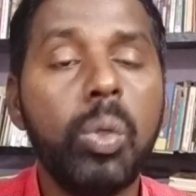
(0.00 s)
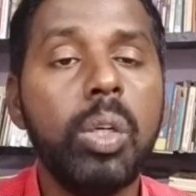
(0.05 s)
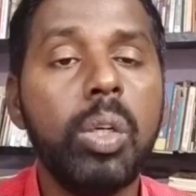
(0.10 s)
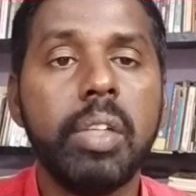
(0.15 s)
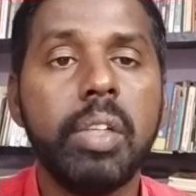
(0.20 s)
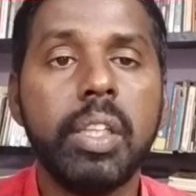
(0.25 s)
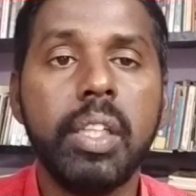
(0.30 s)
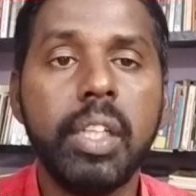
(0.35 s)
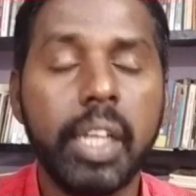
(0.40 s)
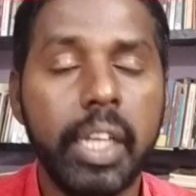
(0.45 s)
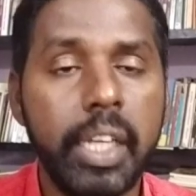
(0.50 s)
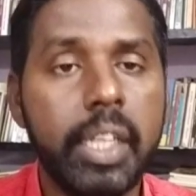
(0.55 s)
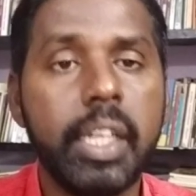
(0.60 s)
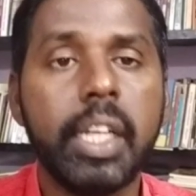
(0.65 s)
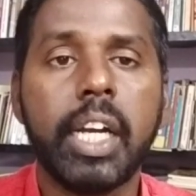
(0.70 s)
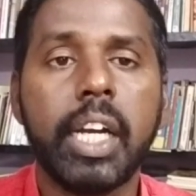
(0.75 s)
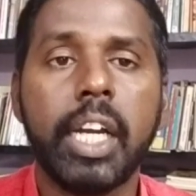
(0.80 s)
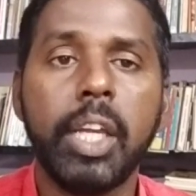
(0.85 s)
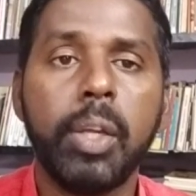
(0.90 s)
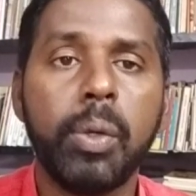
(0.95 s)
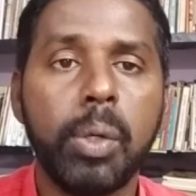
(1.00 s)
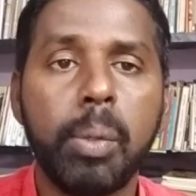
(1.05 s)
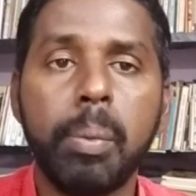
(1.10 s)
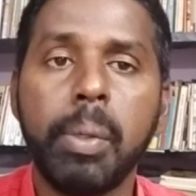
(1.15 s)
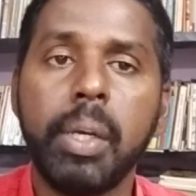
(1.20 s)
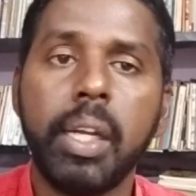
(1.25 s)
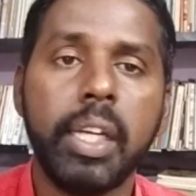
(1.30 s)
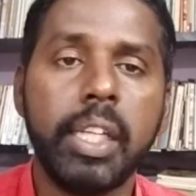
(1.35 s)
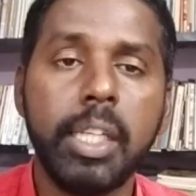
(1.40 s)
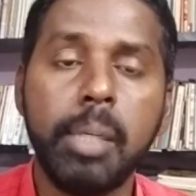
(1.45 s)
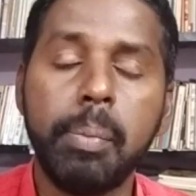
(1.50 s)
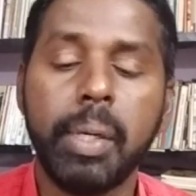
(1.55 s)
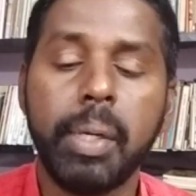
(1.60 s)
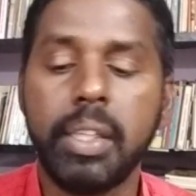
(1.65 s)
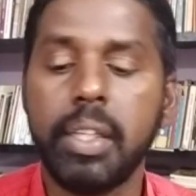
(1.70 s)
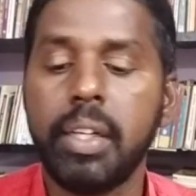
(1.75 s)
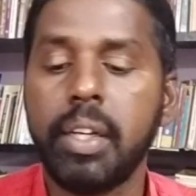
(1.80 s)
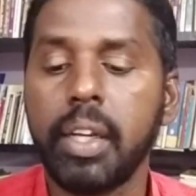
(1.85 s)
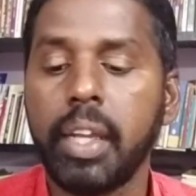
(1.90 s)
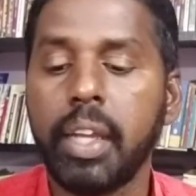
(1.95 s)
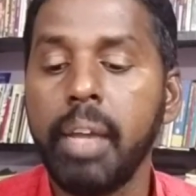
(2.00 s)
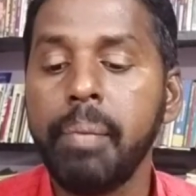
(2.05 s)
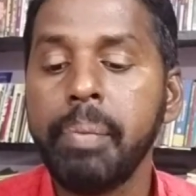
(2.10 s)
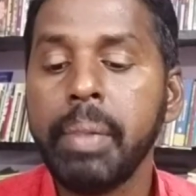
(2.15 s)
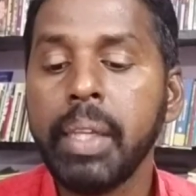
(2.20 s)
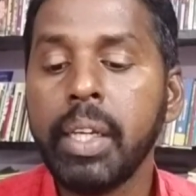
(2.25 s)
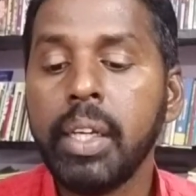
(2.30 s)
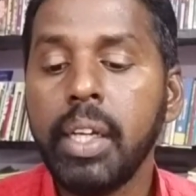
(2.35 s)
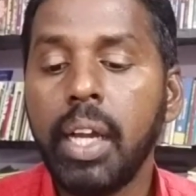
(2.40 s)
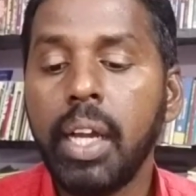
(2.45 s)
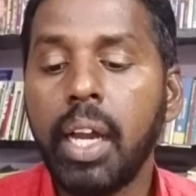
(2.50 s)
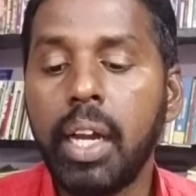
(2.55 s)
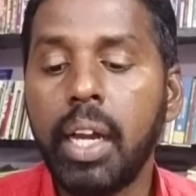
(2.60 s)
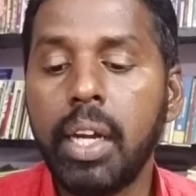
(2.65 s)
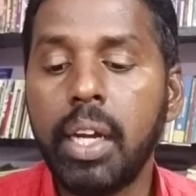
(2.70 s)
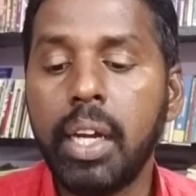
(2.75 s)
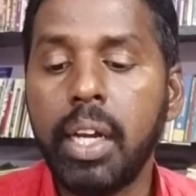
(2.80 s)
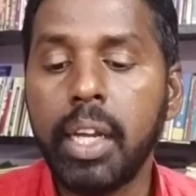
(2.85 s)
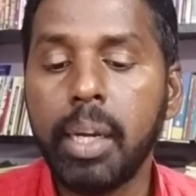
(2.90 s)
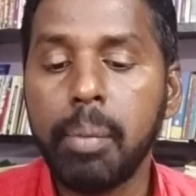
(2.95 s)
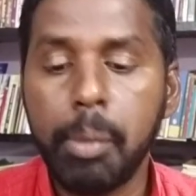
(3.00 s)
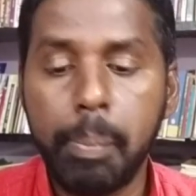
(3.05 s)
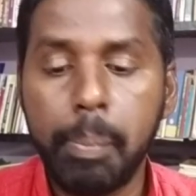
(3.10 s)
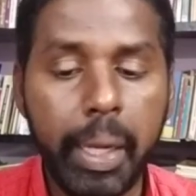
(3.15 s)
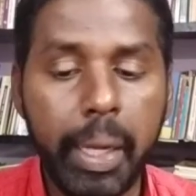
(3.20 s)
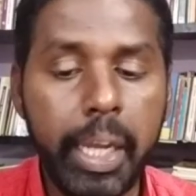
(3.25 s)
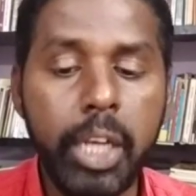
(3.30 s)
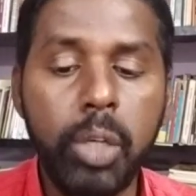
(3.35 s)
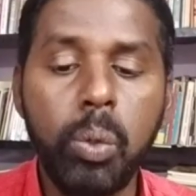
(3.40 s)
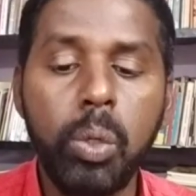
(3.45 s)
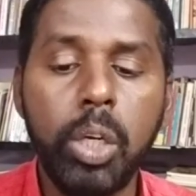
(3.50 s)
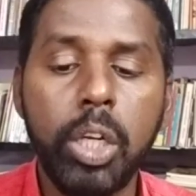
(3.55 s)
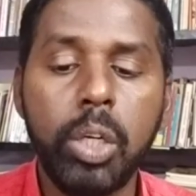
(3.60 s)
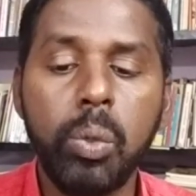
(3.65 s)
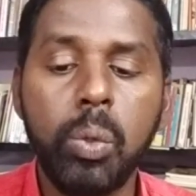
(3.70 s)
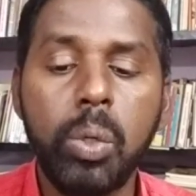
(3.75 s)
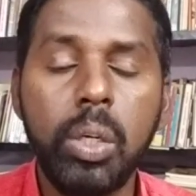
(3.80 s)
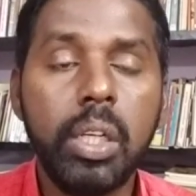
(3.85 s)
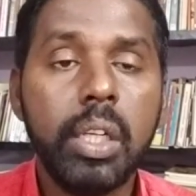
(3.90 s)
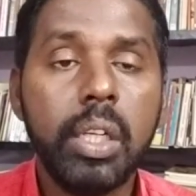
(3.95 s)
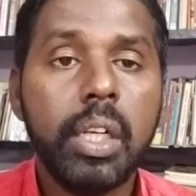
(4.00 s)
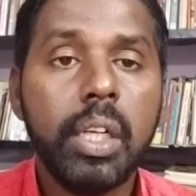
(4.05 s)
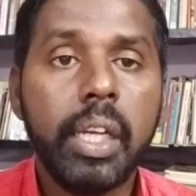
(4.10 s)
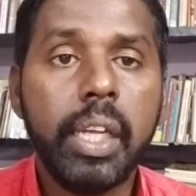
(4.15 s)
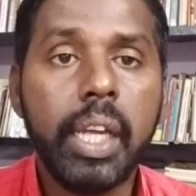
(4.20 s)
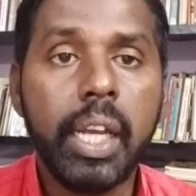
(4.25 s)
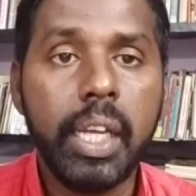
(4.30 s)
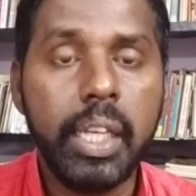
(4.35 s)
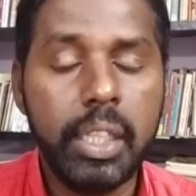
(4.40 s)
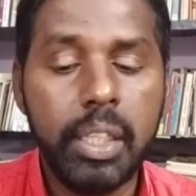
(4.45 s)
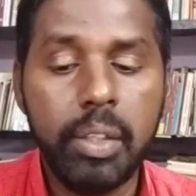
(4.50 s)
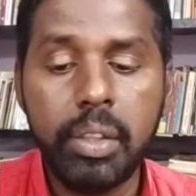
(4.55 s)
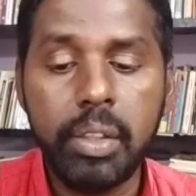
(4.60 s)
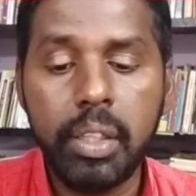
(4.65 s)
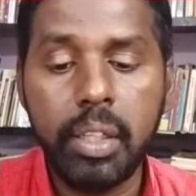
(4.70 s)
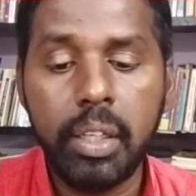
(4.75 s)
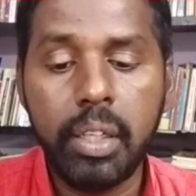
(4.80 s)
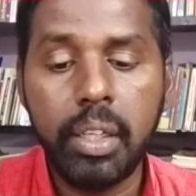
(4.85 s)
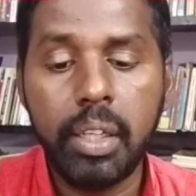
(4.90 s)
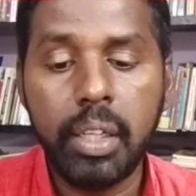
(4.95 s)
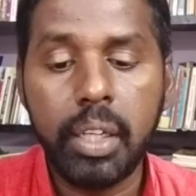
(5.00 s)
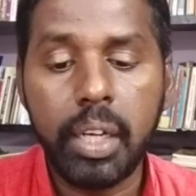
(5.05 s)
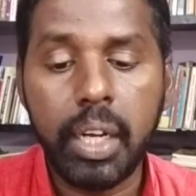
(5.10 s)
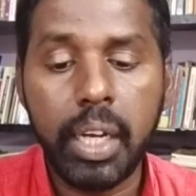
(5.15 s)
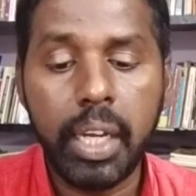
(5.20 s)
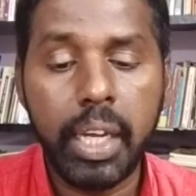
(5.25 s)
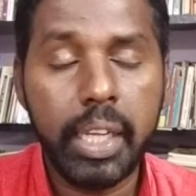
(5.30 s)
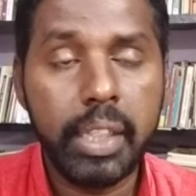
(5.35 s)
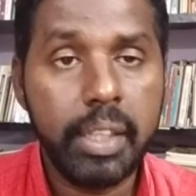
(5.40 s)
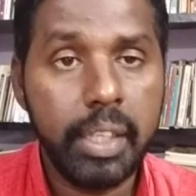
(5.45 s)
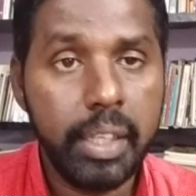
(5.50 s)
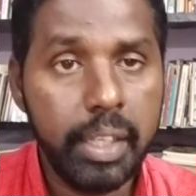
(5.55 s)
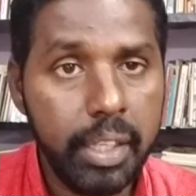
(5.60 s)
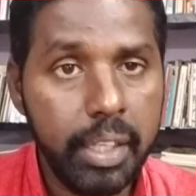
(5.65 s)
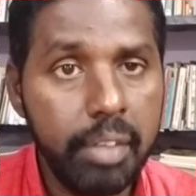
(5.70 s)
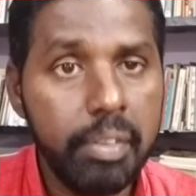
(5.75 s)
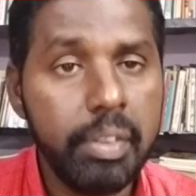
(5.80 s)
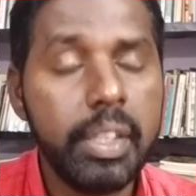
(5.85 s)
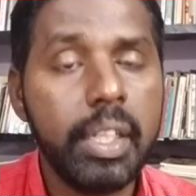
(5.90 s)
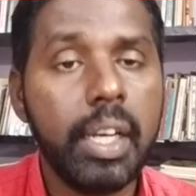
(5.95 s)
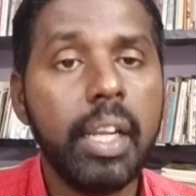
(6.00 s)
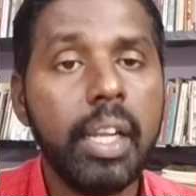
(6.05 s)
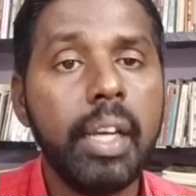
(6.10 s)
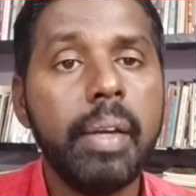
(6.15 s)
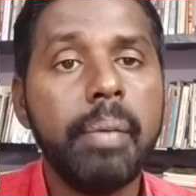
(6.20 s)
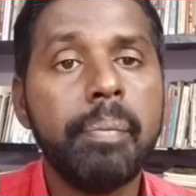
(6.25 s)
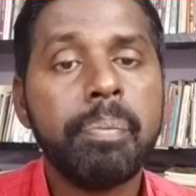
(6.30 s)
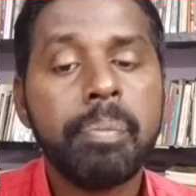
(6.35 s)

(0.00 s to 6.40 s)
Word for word: நூல் வந்து கைக்கு கிடைக்கும் அப்படின்னு நான் எதிர்பார்த்துட்ருக்கேன் ரொம்ப பயனுள்ள நூல் ஏன்னா இது வந்து ரெண்டாயிரத்தி இருபதில்